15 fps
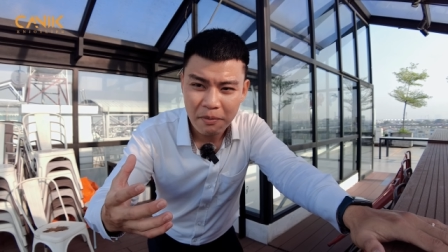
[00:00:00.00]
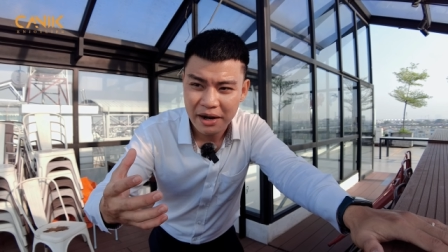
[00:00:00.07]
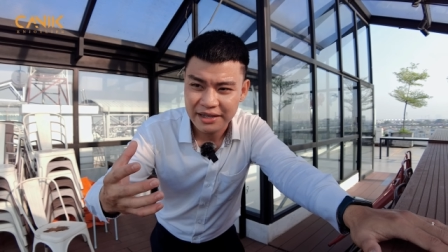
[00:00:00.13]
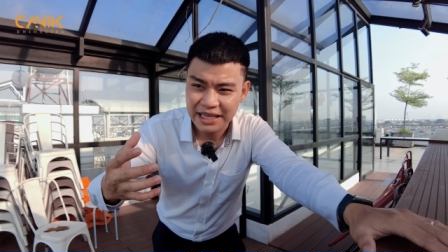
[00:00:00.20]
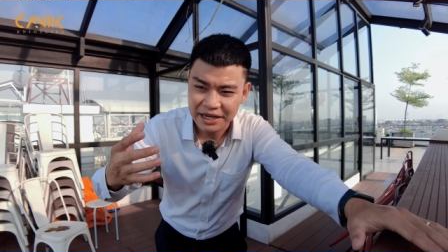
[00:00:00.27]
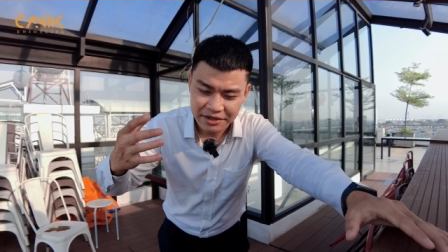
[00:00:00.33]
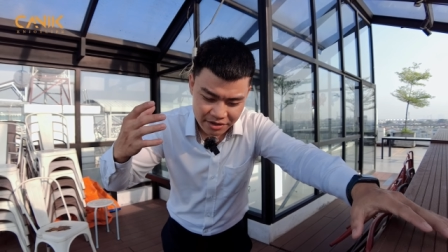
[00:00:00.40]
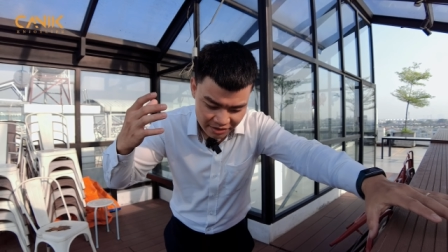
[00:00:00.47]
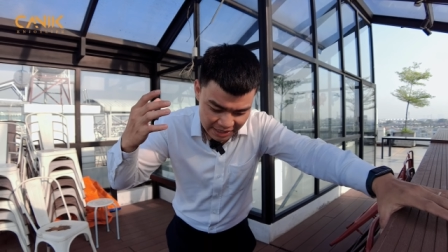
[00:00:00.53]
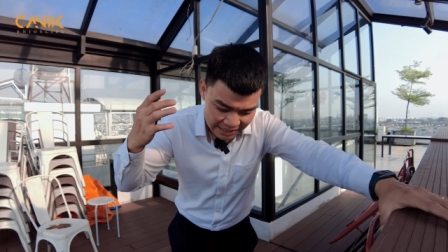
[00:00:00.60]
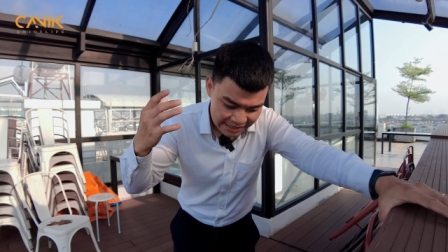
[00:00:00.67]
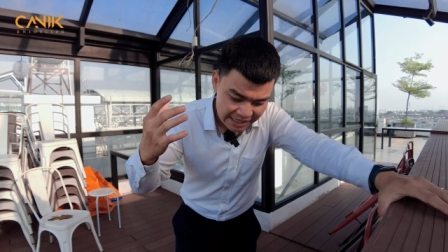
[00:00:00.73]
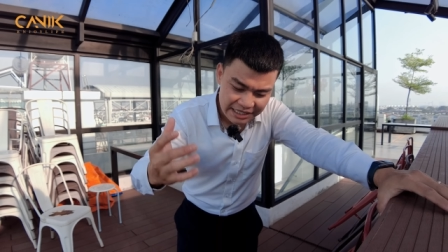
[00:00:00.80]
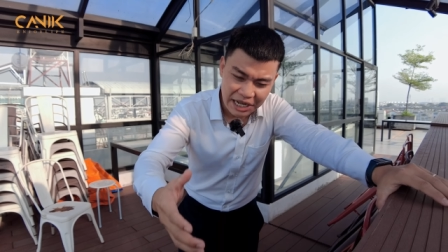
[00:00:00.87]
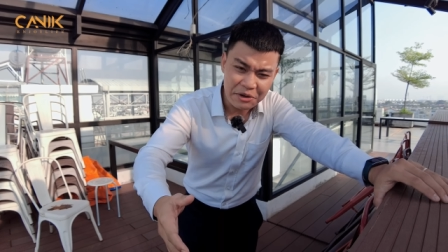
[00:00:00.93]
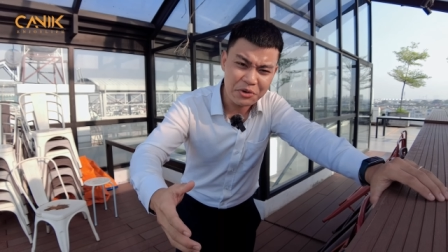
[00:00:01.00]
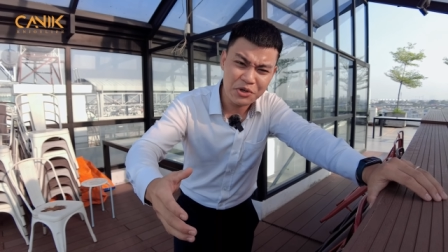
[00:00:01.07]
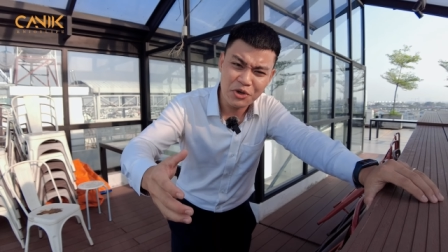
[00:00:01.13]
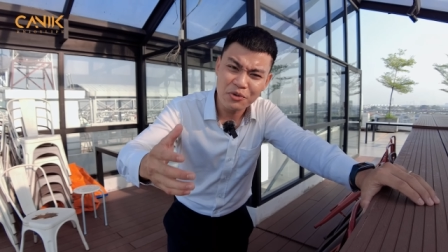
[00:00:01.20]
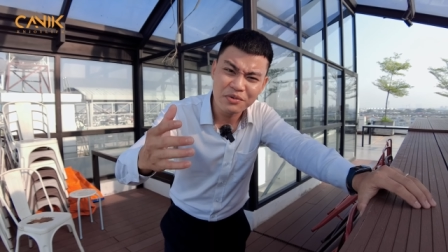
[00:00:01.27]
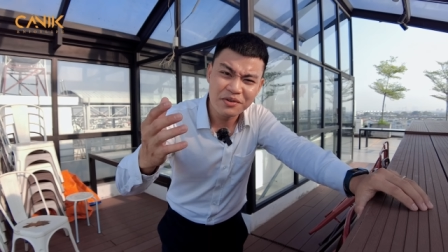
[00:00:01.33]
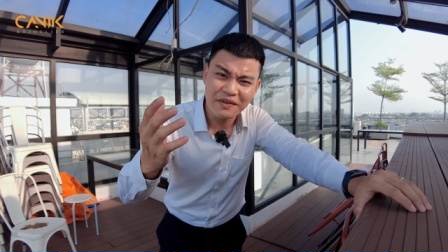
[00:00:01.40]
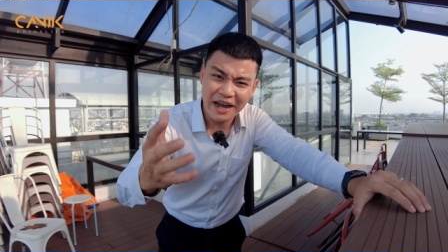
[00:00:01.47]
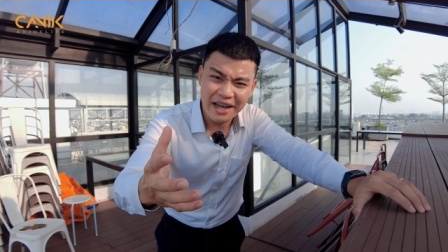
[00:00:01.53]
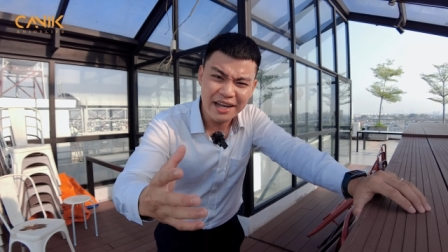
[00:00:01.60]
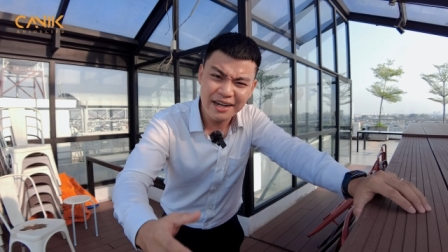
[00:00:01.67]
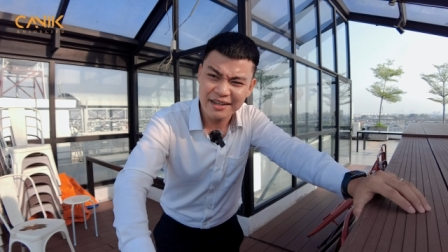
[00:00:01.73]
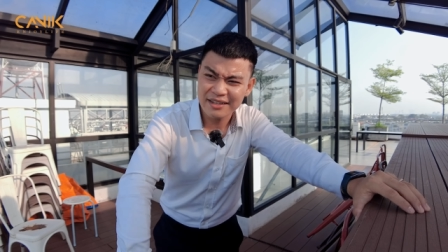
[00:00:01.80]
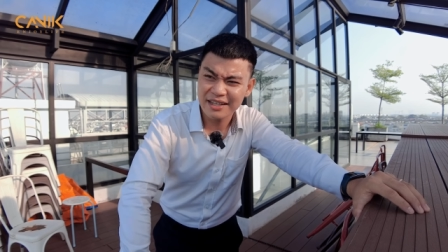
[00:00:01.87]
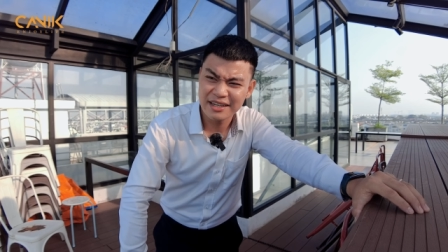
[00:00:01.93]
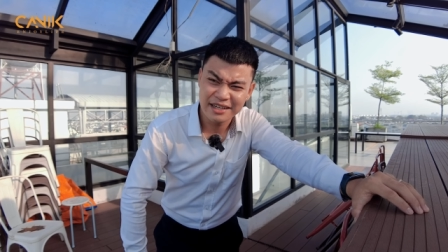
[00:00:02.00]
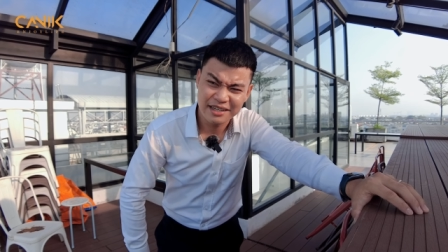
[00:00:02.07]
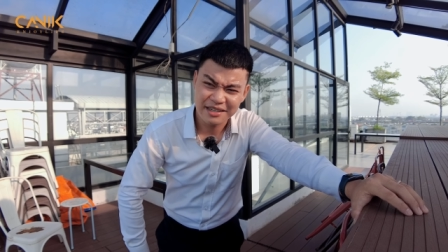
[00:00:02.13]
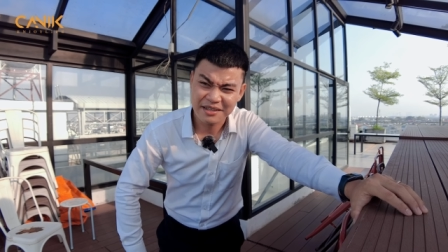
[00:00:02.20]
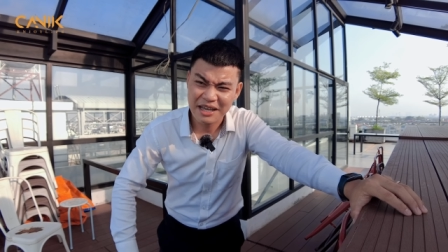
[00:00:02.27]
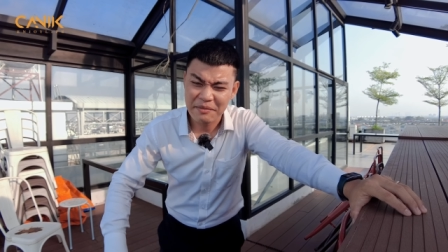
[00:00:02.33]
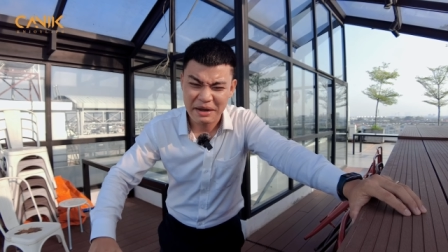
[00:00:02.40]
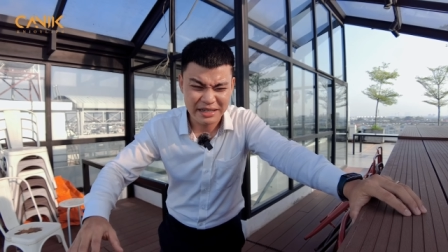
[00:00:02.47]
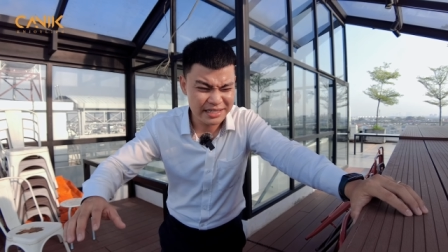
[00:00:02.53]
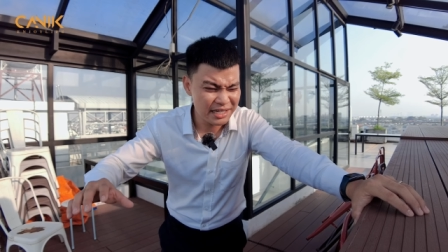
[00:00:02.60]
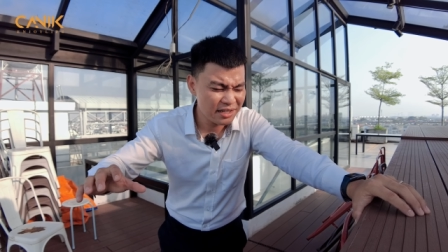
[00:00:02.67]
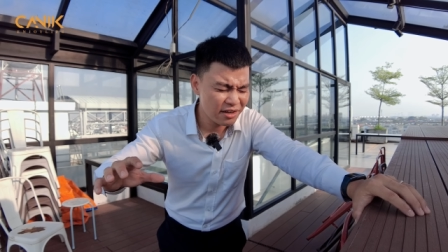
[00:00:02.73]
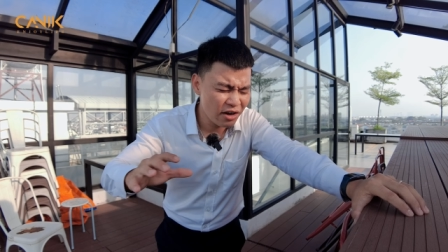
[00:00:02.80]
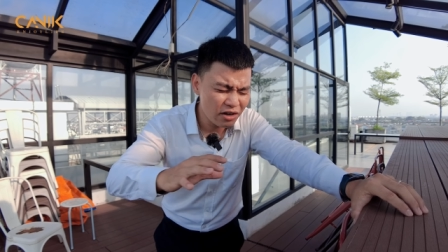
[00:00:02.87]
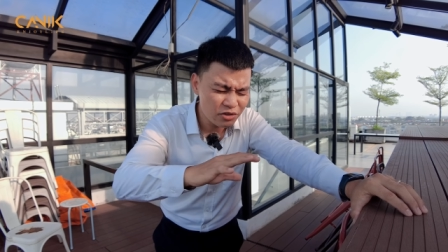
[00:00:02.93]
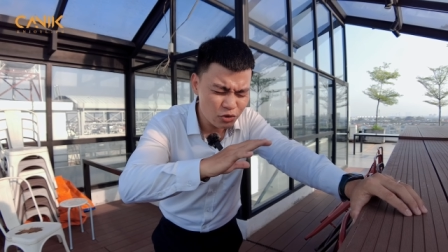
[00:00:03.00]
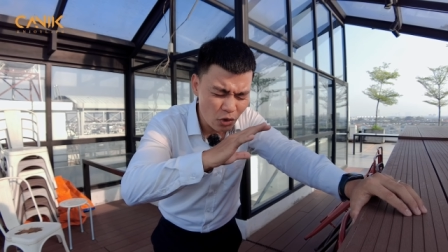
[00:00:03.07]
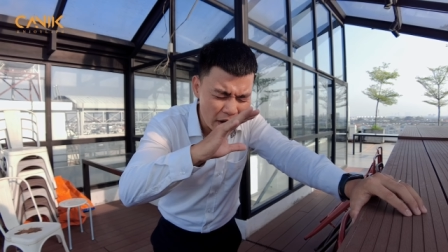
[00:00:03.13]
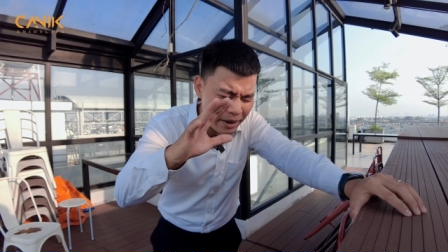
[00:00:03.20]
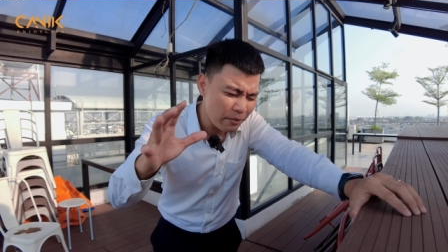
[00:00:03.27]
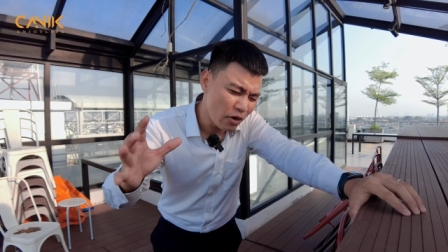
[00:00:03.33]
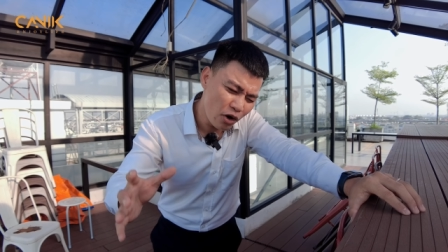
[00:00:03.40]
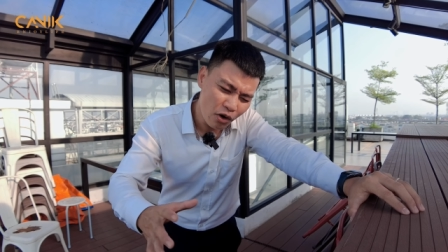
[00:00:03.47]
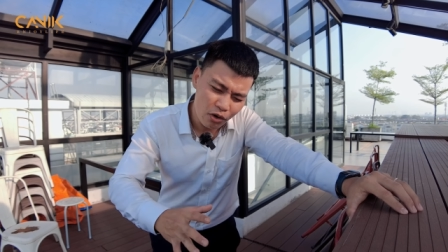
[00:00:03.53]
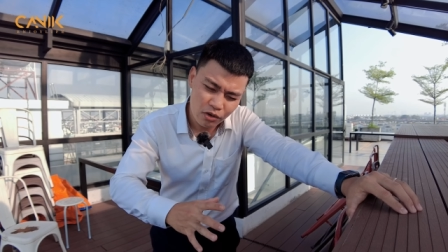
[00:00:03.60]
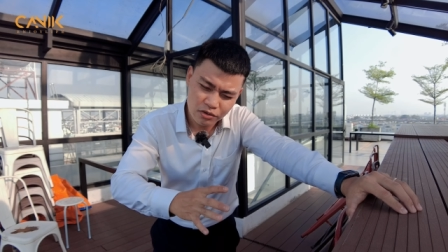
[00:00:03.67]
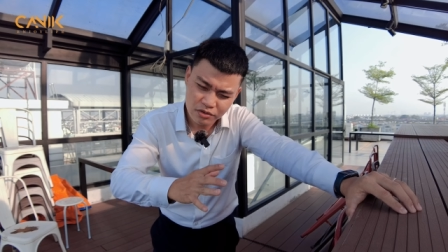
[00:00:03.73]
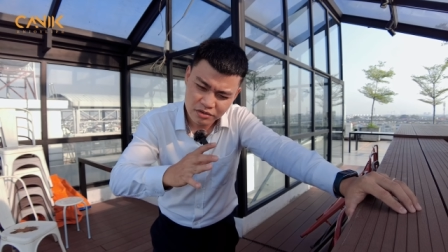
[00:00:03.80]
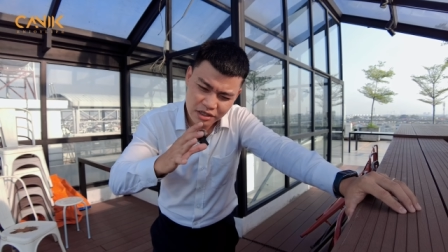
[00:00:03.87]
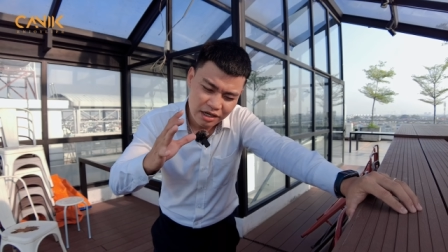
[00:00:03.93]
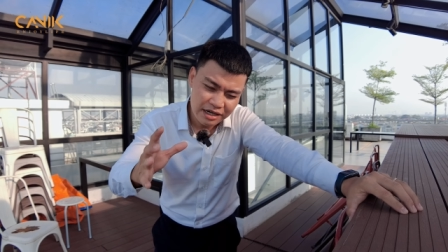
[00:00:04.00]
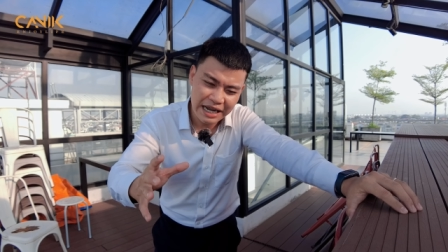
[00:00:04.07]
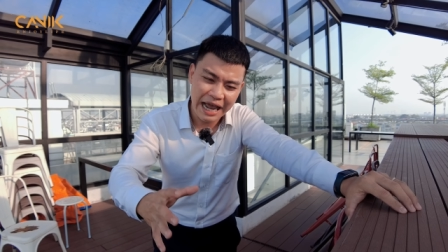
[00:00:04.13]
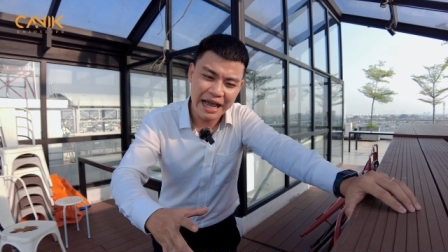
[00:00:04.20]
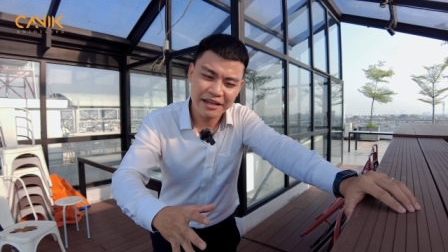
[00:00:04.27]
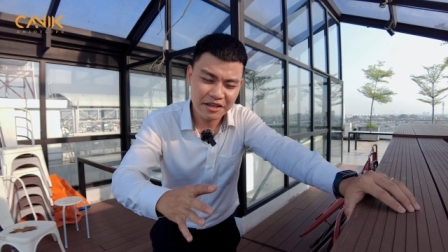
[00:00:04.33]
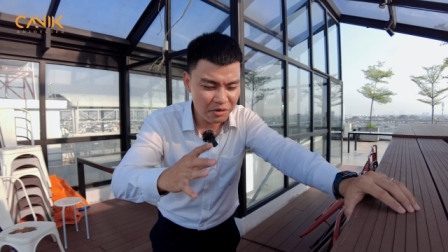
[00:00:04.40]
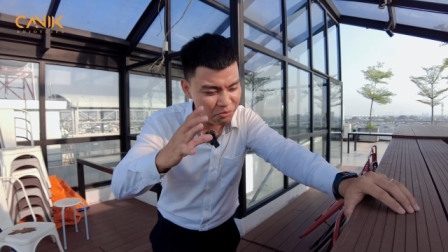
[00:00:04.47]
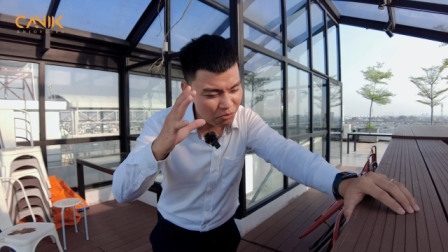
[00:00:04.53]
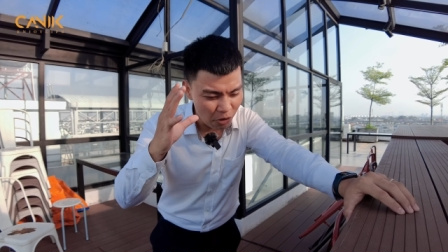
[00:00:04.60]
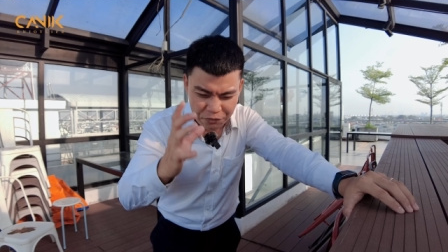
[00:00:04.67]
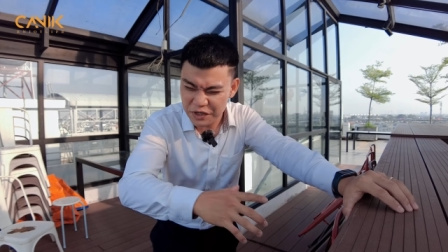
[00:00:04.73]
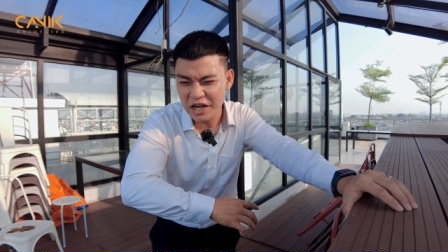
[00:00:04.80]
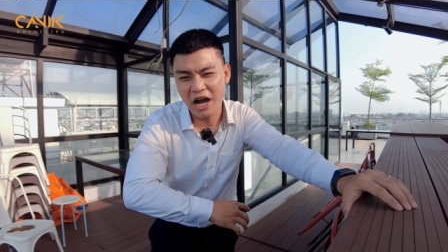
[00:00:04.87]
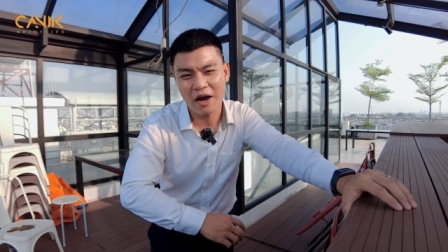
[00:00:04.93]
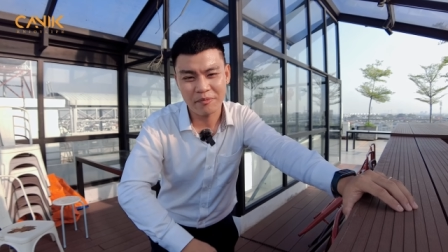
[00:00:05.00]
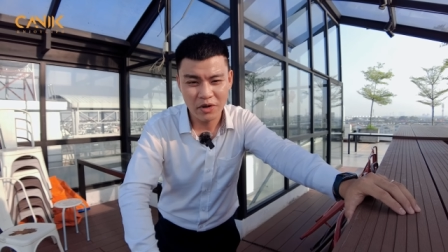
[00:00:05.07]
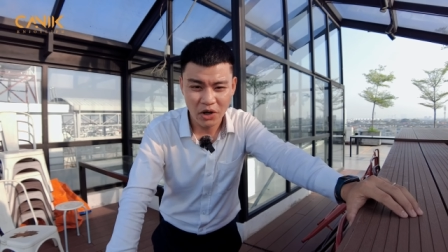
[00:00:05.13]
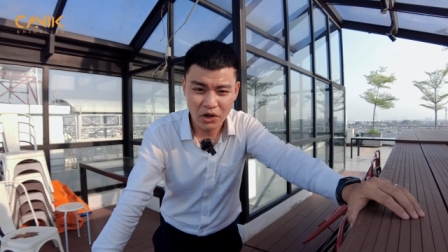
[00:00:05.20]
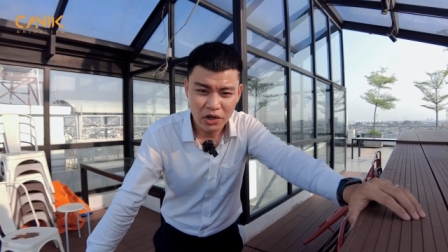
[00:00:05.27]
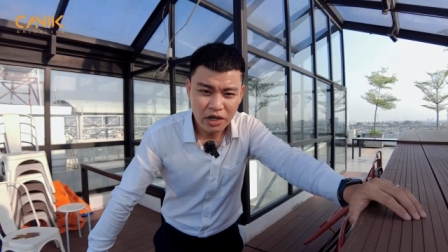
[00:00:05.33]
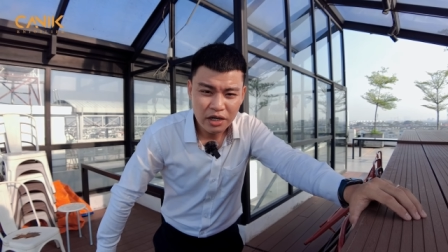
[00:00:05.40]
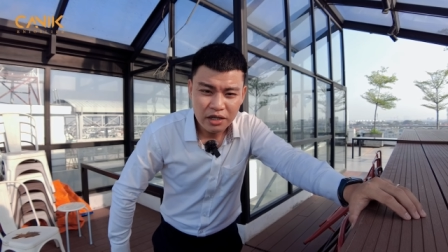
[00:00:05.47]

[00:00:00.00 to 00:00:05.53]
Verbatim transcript: mà dành cho nhà sáng tạo nội dung như vậy á, thì các bạn sẽ có toàn bộ tất cả trong một chiếc hộp thôi